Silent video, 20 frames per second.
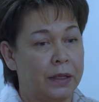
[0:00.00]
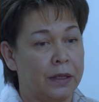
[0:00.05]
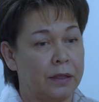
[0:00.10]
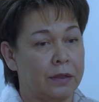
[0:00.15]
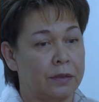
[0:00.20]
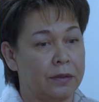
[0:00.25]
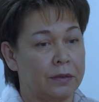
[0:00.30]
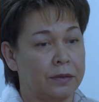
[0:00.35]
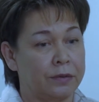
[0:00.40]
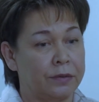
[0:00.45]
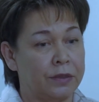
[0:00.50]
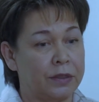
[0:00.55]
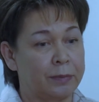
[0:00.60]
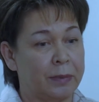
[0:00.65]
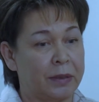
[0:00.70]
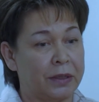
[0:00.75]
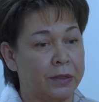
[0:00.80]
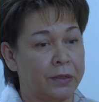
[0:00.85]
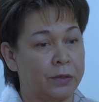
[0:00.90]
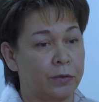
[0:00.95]
э,
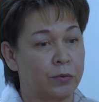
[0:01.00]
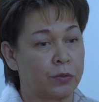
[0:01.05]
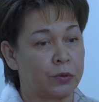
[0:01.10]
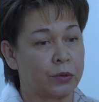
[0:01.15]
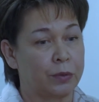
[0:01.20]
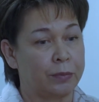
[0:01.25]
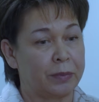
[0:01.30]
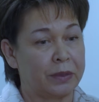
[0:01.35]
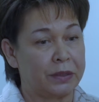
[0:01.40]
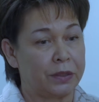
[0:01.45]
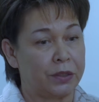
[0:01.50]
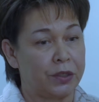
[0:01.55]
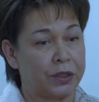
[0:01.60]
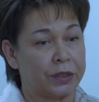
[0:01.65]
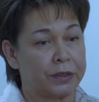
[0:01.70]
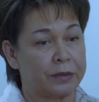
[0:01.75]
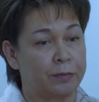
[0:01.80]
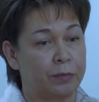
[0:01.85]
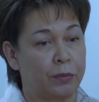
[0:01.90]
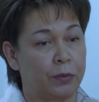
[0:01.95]
несмотря на то, что мы
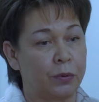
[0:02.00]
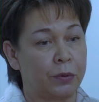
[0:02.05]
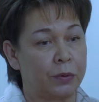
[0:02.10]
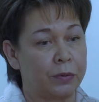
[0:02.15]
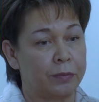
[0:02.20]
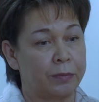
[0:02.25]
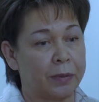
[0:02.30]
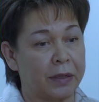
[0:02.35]
сейчас по